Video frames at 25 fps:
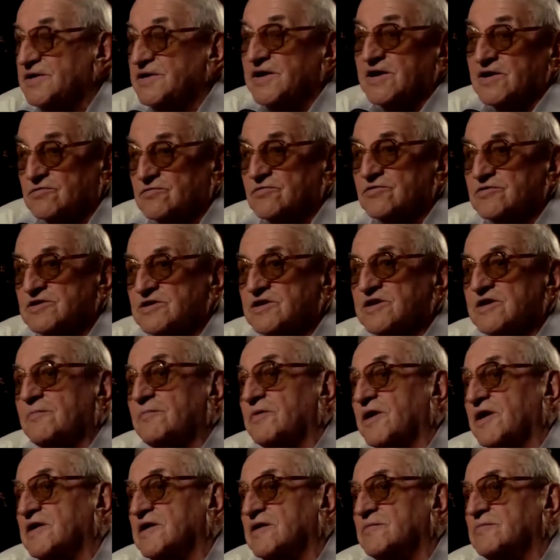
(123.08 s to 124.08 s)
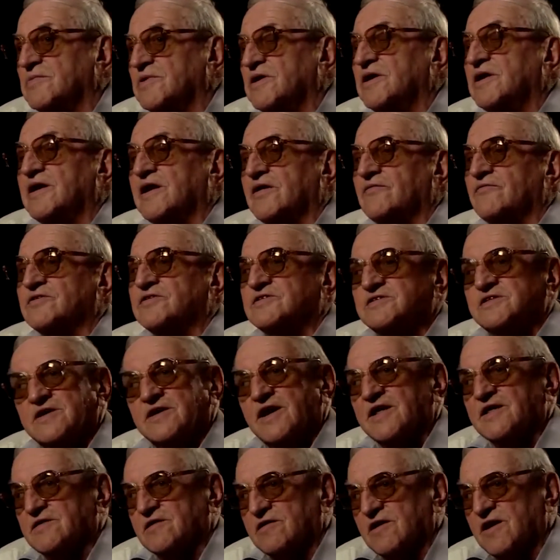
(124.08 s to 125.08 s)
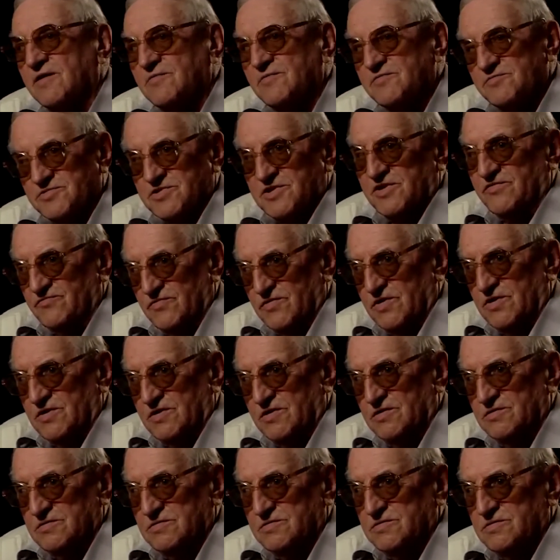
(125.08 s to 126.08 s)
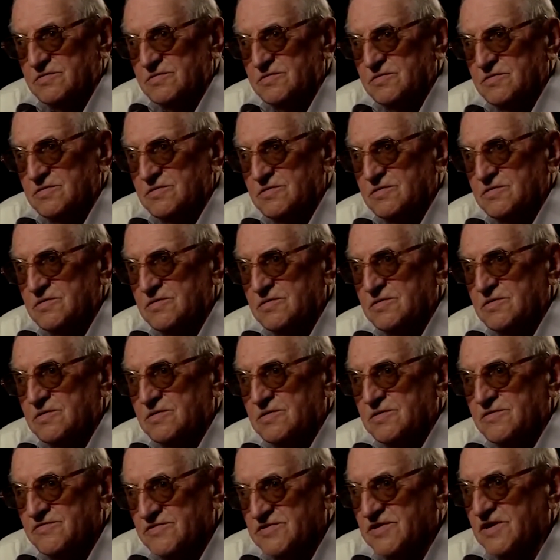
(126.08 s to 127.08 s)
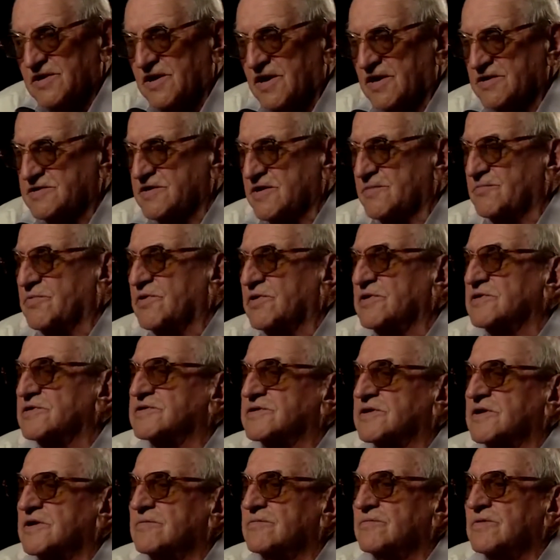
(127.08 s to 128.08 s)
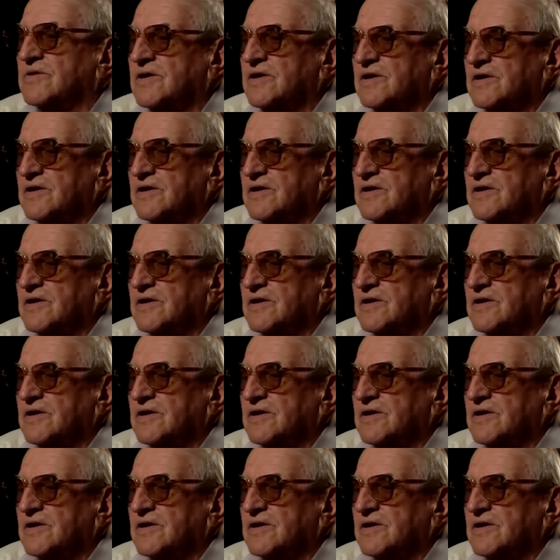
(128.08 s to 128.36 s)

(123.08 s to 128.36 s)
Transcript: Niektórzy ziemianie byli nawet senatorami przed wojną w Senacie Polskim.